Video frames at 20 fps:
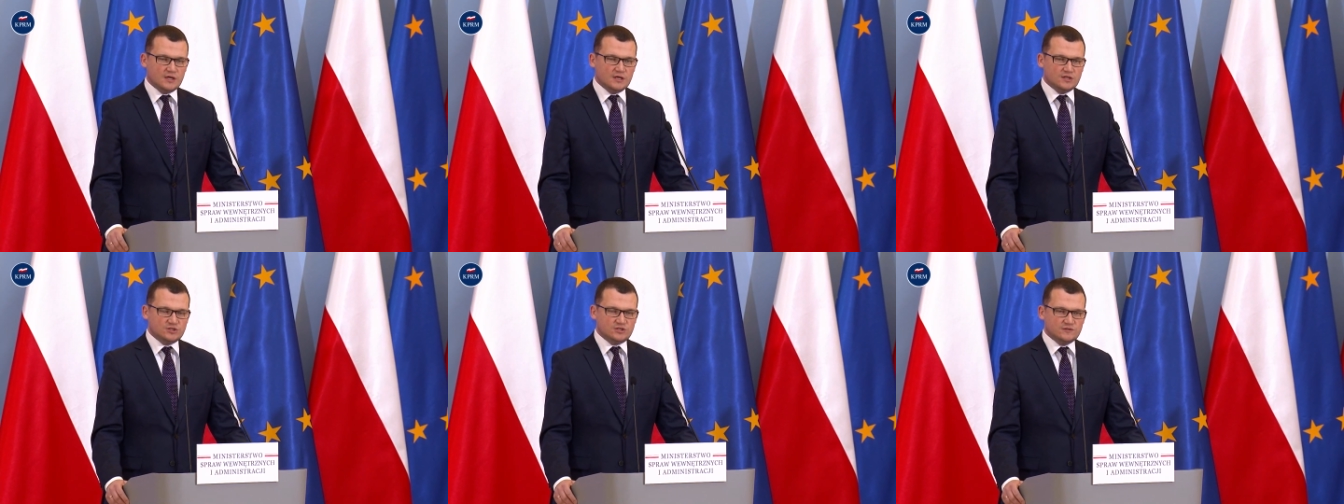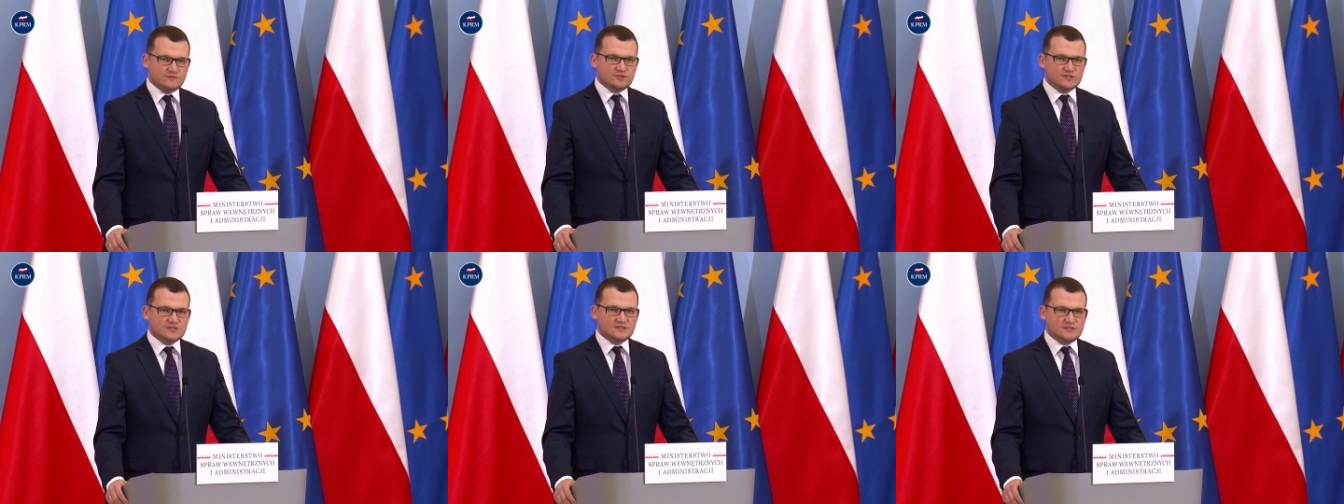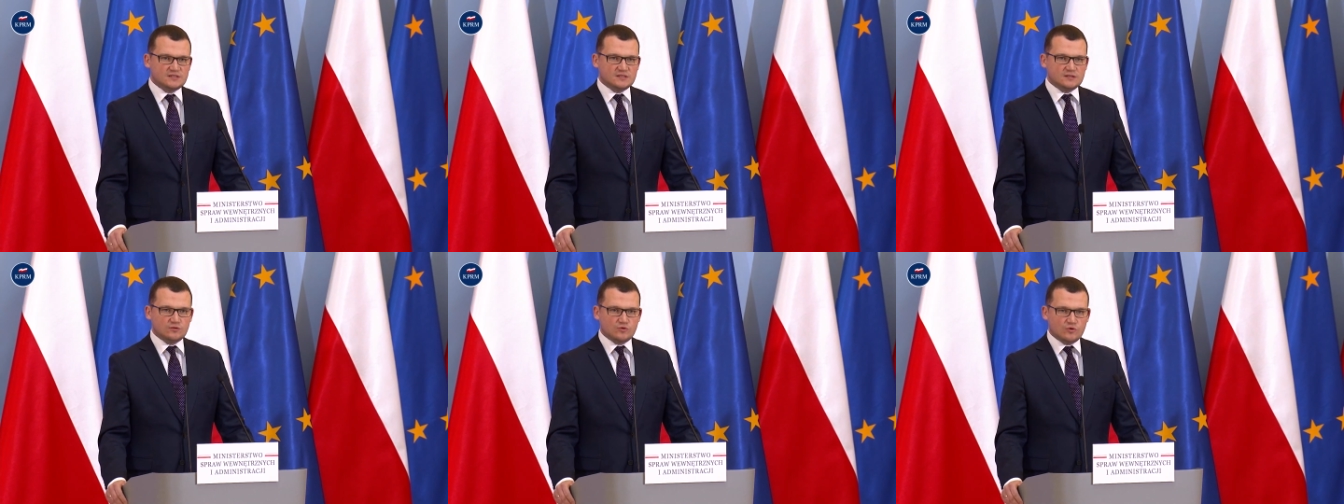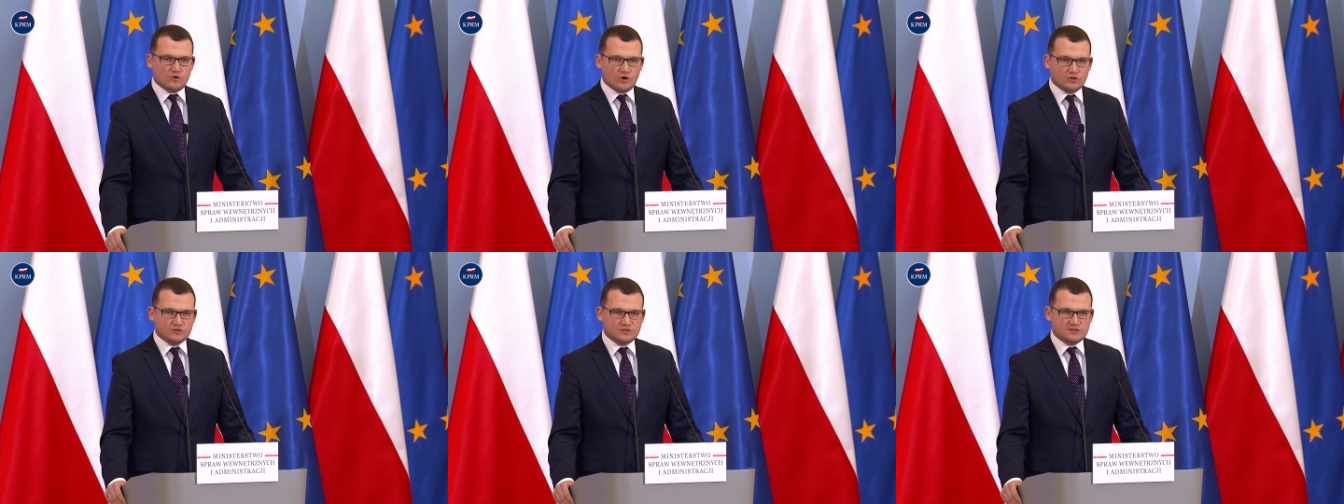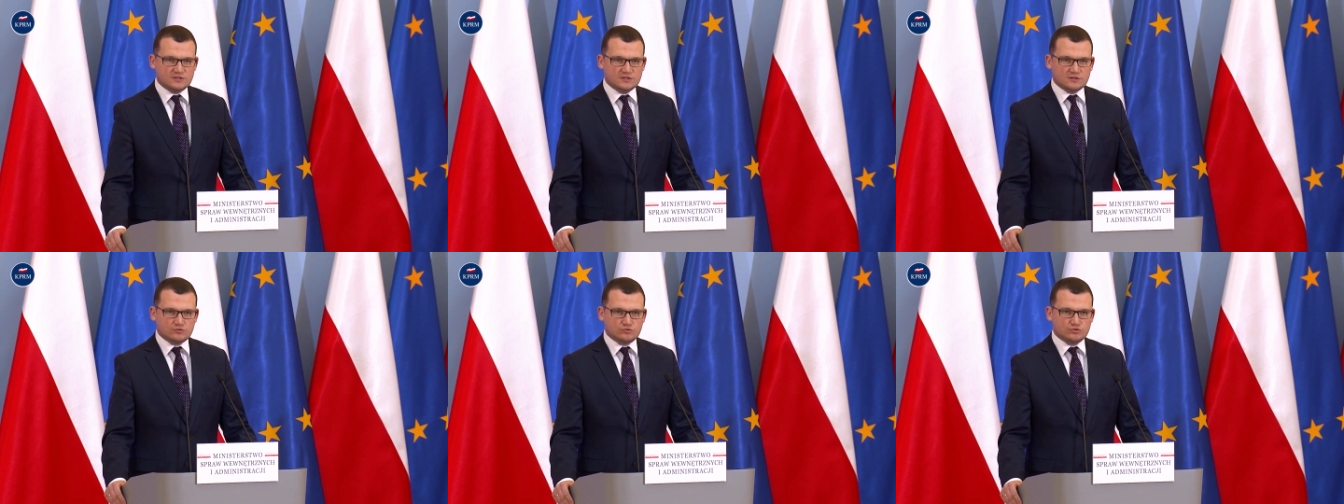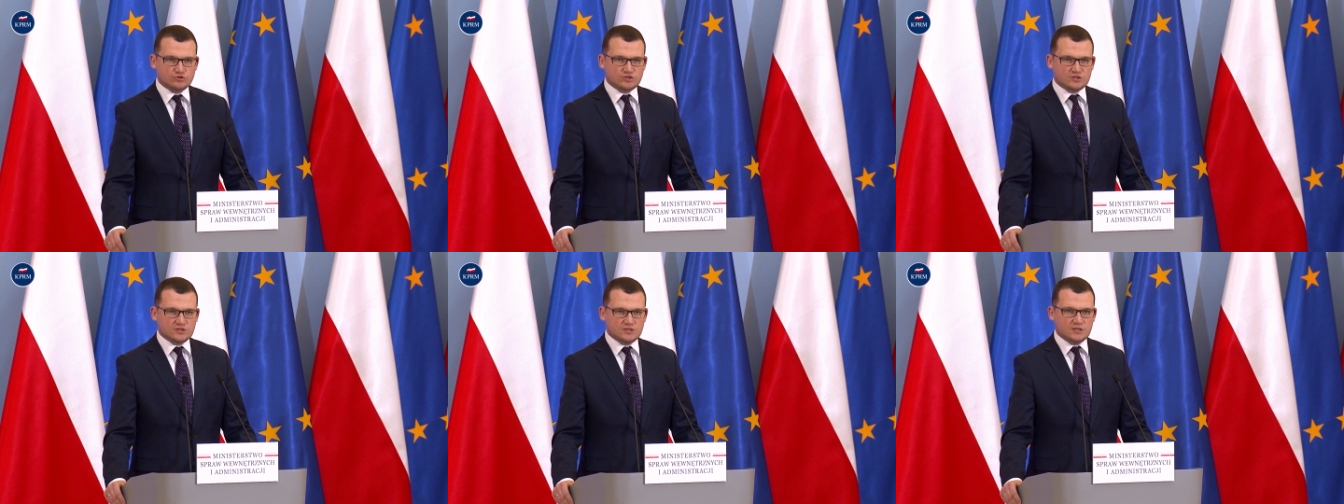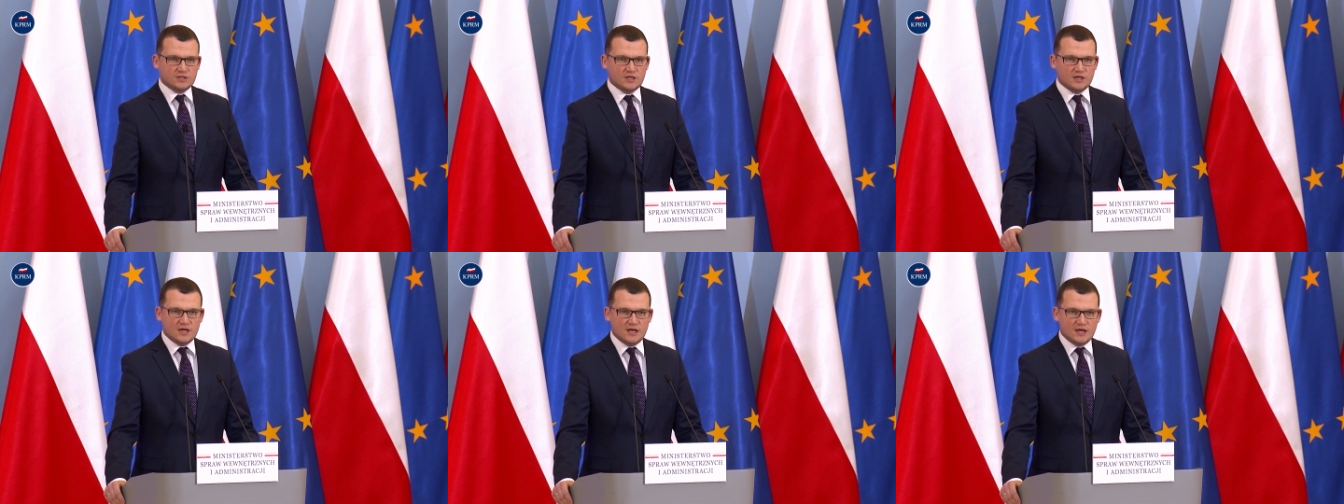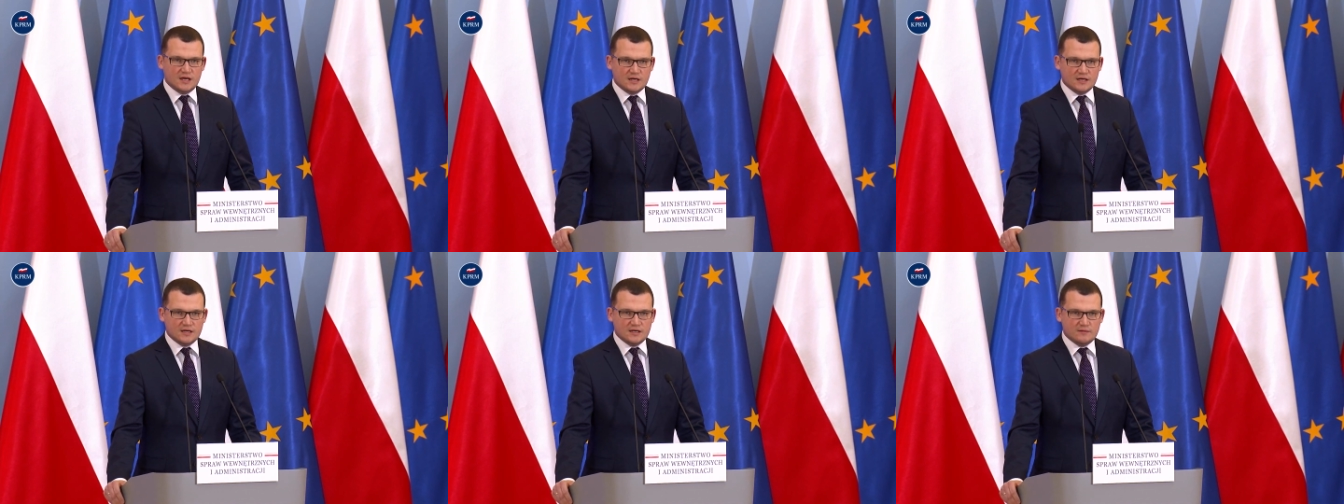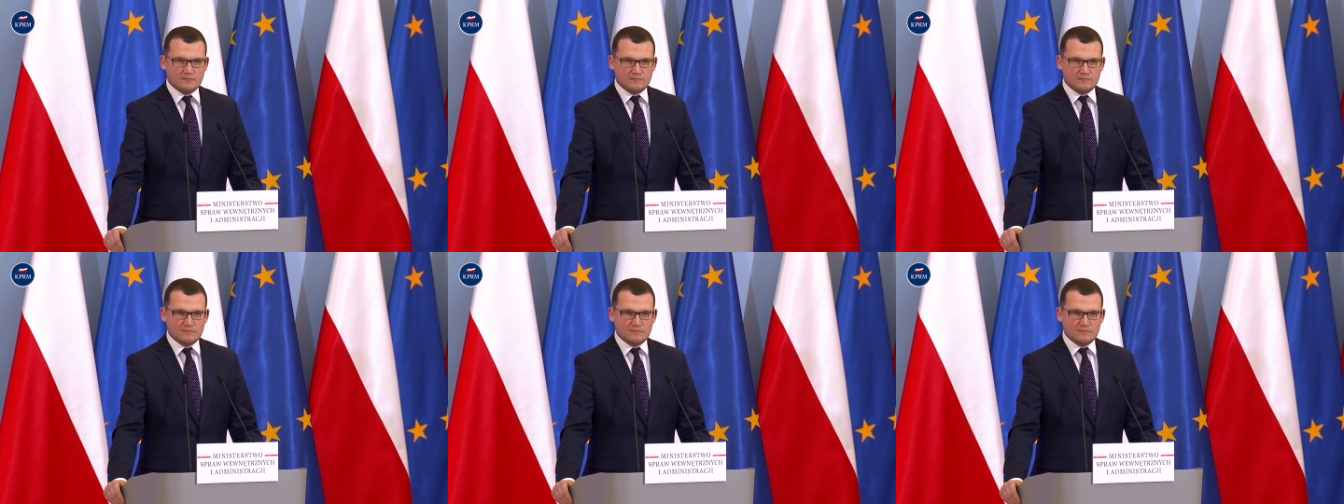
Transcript: ci wszyscy uchodźcy, którzy e,